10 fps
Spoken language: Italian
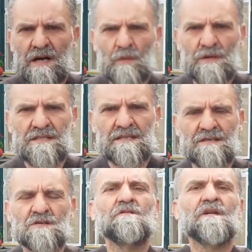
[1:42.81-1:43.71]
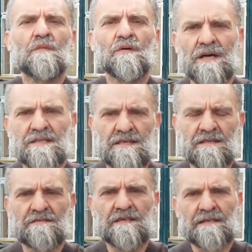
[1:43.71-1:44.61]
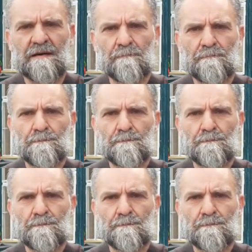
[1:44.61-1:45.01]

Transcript: a questa sovrabbondanza di vita.